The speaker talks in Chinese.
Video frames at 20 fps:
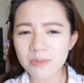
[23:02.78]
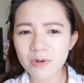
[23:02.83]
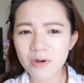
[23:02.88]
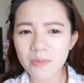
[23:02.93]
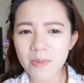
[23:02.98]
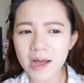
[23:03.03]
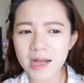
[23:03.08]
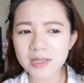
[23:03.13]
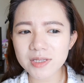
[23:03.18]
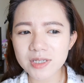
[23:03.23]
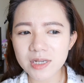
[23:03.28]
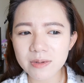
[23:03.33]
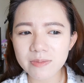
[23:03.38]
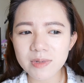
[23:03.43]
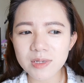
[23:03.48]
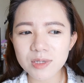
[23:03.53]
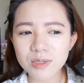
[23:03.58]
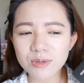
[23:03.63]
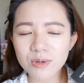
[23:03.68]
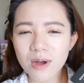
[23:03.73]
在没有办法证
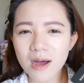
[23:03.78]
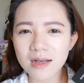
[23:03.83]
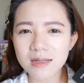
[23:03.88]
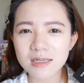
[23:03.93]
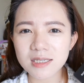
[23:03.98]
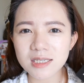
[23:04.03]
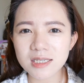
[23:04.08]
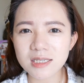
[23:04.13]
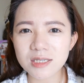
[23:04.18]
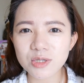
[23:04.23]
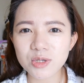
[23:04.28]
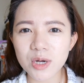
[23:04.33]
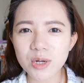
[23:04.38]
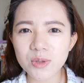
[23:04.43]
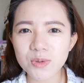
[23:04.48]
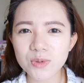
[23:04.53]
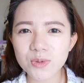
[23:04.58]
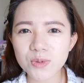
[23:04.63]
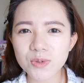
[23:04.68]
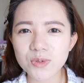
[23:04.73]
明说它的持
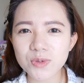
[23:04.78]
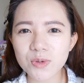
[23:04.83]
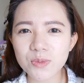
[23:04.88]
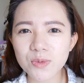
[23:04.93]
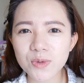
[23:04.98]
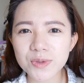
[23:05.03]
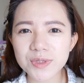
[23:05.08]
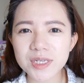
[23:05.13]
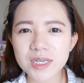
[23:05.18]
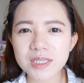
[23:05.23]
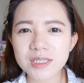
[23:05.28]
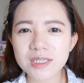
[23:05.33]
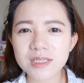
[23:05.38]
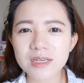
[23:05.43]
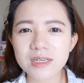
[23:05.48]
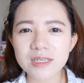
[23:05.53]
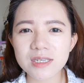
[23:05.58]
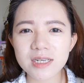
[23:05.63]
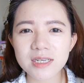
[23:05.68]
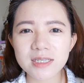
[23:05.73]
妆度，就目前只
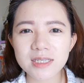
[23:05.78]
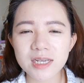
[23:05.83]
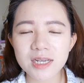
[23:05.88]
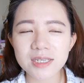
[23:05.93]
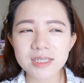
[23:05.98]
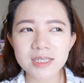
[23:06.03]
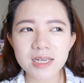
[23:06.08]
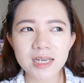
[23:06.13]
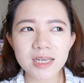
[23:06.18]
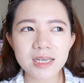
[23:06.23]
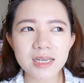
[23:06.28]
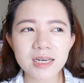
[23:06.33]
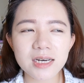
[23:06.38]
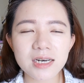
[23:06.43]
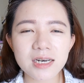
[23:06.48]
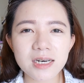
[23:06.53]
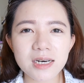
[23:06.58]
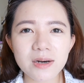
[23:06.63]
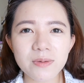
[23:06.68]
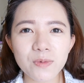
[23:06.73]
能呈现一
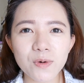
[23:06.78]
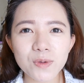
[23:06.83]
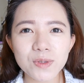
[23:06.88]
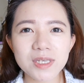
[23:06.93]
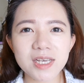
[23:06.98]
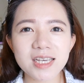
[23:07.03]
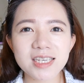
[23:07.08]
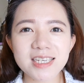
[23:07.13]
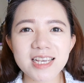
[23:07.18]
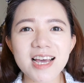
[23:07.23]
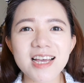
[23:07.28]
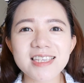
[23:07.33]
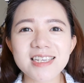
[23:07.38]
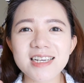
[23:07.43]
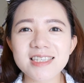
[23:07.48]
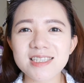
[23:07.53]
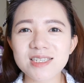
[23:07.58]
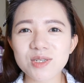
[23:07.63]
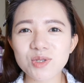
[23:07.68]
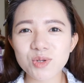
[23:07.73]
个目前现在这
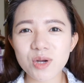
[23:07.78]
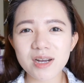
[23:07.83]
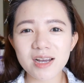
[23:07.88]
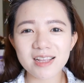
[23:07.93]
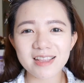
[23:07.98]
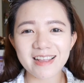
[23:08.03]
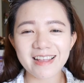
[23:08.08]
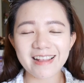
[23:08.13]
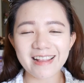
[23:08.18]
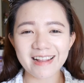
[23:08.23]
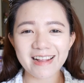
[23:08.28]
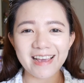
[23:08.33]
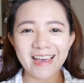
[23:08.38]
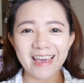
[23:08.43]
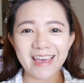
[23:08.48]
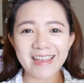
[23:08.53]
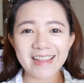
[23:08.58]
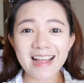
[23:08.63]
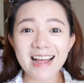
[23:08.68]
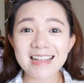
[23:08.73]
样子的妆感给
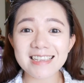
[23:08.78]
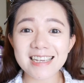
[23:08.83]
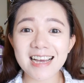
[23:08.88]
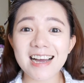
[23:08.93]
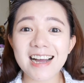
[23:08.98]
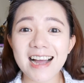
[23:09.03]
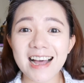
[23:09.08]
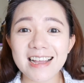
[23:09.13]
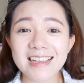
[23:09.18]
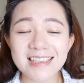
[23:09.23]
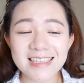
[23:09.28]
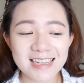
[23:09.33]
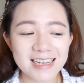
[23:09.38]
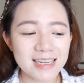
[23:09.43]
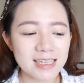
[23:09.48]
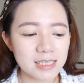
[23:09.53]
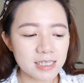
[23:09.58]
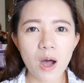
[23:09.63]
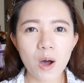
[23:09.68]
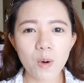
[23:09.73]
给大家看这样。
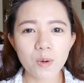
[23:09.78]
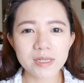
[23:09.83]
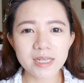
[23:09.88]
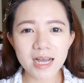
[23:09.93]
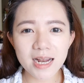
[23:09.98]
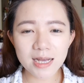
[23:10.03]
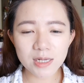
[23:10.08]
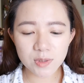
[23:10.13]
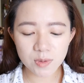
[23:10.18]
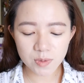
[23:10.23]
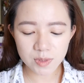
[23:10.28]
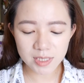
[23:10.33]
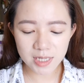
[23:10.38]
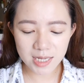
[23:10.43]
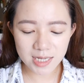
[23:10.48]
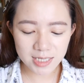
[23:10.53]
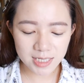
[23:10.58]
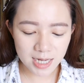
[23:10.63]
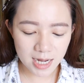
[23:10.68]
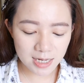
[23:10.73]
好，我现在来总
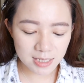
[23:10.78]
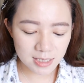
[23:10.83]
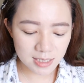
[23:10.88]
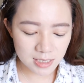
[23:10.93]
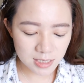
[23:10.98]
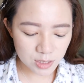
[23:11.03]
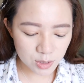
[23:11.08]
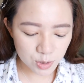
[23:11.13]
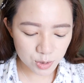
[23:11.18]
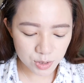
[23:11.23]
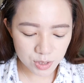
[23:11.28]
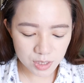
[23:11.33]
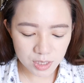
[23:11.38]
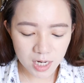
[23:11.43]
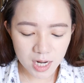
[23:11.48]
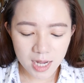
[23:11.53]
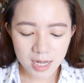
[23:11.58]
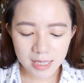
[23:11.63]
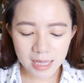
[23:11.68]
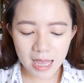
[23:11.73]
结一下呢，就是
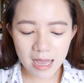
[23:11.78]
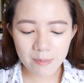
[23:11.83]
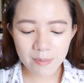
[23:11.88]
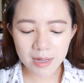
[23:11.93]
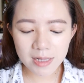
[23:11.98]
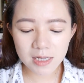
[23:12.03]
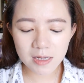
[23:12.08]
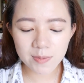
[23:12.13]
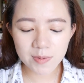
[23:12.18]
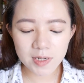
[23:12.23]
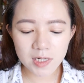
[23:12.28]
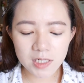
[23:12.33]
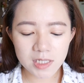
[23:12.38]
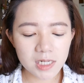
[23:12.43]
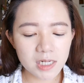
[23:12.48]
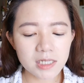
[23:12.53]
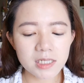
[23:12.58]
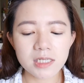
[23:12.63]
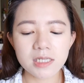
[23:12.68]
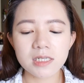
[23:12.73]
它还蛮特别的
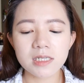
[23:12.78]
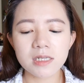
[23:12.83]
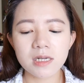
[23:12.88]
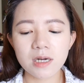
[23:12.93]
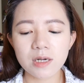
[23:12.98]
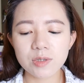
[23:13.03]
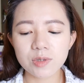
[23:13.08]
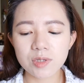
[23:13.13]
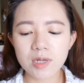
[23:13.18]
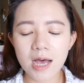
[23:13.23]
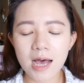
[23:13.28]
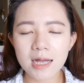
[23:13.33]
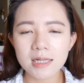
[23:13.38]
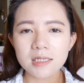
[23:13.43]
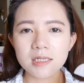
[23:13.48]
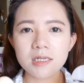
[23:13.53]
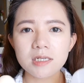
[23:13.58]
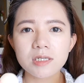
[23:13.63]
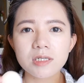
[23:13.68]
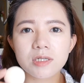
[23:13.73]
设计呢，就是它
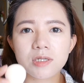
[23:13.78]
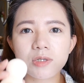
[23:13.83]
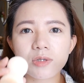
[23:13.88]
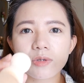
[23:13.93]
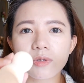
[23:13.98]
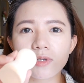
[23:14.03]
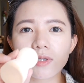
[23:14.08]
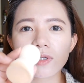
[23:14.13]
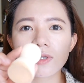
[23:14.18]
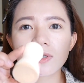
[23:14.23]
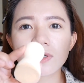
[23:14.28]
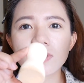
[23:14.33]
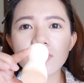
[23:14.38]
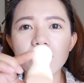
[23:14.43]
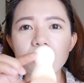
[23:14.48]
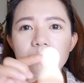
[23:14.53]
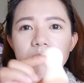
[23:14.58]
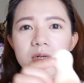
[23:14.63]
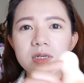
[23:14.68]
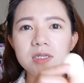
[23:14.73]
真的是就是
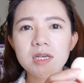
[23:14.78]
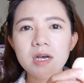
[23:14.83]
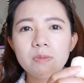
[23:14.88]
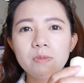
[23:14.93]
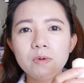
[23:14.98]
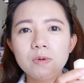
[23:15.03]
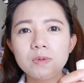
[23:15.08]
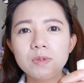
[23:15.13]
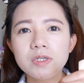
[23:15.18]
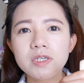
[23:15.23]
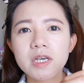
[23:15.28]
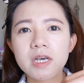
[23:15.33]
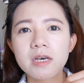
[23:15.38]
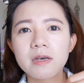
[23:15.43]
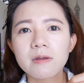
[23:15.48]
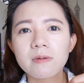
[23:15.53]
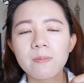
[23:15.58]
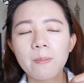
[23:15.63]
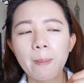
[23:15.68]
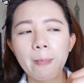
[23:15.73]
市面上目
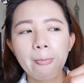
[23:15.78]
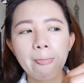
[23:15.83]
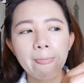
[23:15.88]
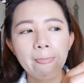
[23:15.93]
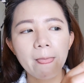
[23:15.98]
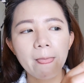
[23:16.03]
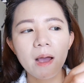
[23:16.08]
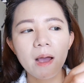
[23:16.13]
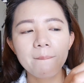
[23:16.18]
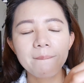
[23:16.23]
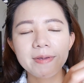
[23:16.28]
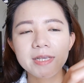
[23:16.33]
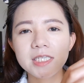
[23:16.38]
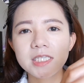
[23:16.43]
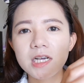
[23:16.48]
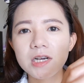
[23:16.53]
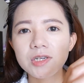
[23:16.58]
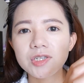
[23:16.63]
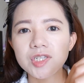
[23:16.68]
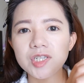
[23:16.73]
前比
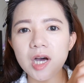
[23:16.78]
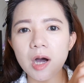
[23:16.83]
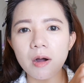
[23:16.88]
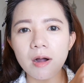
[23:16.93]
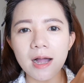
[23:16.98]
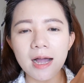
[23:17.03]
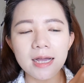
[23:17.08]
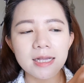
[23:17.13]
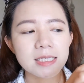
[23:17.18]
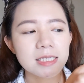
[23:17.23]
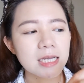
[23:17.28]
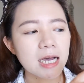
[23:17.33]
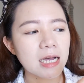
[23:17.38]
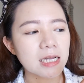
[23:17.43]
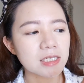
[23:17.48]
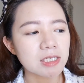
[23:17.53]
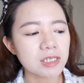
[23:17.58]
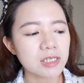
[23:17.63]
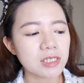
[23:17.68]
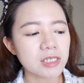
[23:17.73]
较少开
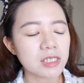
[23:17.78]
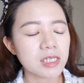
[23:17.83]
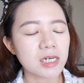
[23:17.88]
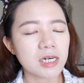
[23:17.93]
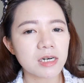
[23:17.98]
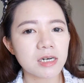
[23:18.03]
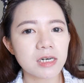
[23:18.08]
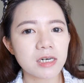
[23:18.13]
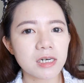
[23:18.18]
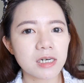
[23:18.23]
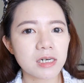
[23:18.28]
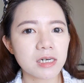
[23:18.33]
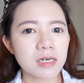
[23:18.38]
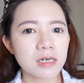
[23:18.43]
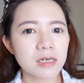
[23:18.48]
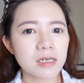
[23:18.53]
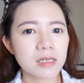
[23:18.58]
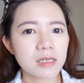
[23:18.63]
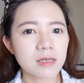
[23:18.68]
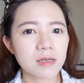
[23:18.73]
架式
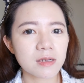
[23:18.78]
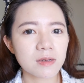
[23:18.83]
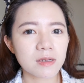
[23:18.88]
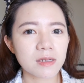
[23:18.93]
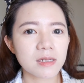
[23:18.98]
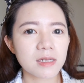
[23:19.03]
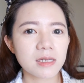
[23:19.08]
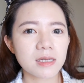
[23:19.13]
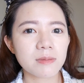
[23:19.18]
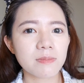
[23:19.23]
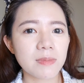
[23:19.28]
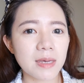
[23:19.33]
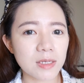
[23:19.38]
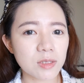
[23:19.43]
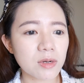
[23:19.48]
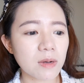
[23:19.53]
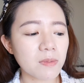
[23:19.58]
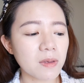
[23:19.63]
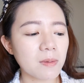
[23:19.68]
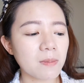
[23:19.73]
的美
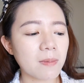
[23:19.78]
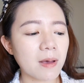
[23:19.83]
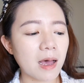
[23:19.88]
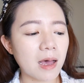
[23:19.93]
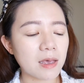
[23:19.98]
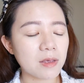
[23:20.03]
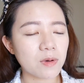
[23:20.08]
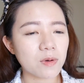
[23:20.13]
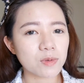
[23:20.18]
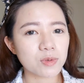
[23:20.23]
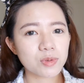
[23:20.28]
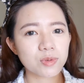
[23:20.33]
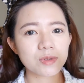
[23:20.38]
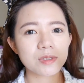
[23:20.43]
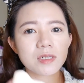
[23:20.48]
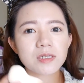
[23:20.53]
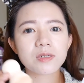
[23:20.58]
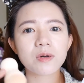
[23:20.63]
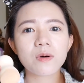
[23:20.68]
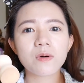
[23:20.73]
妆品牌有出
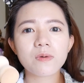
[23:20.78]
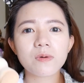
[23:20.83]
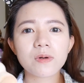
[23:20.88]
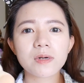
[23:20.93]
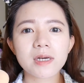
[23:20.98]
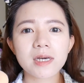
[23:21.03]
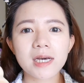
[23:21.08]
这种。